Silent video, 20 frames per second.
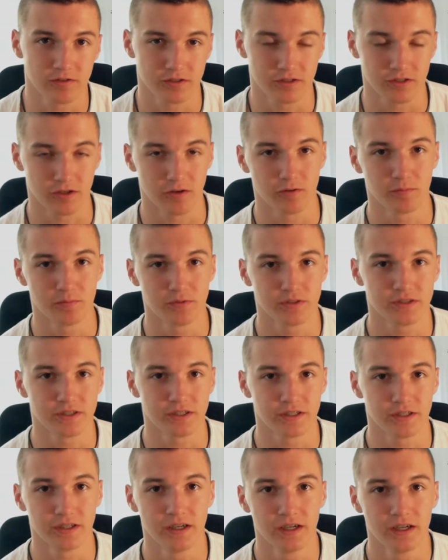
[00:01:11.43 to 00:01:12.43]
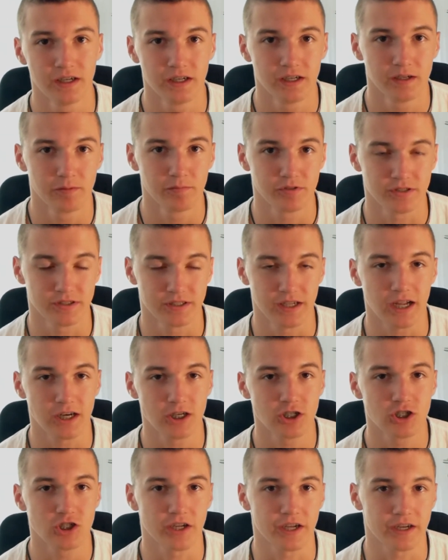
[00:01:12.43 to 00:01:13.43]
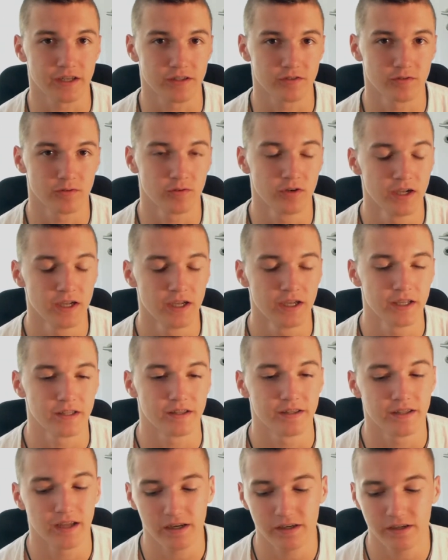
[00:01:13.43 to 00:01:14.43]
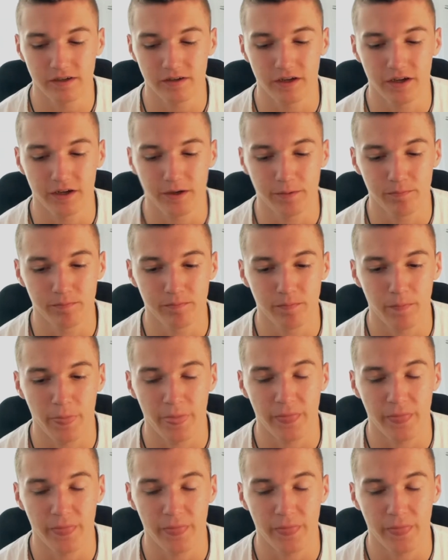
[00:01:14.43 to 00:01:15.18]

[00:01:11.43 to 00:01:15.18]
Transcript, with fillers: Das ist auch ein bisschen, bisschen anstrengend so. Dann ähm,